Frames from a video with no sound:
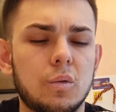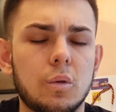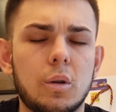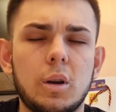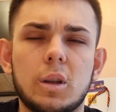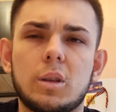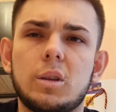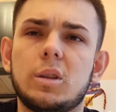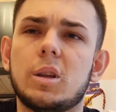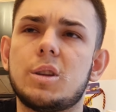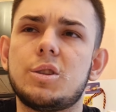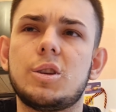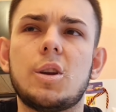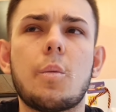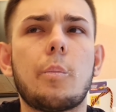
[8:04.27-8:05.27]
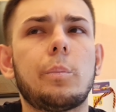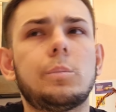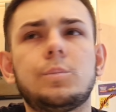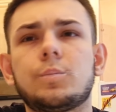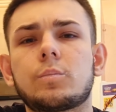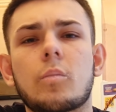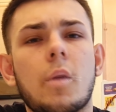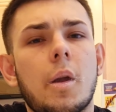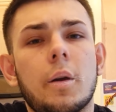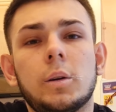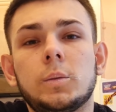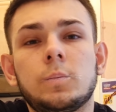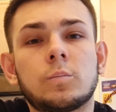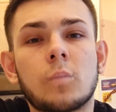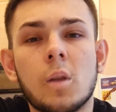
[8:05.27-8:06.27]
в туалет, иначе,
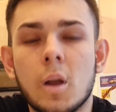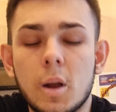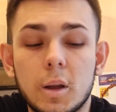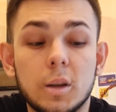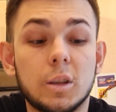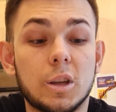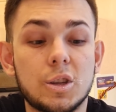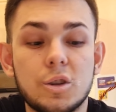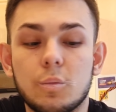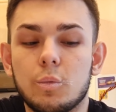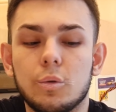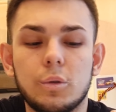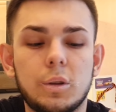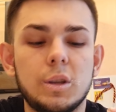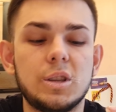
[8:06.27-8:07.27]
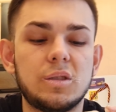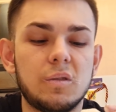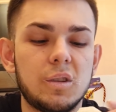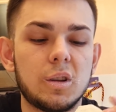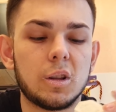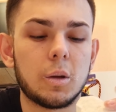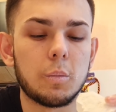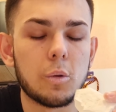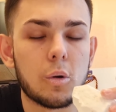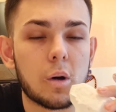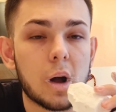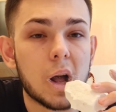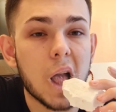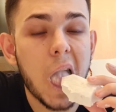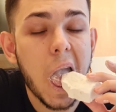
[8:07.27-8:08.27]
иначе будет действительно
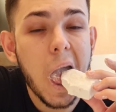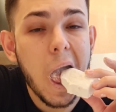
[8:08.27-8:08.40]
плохо.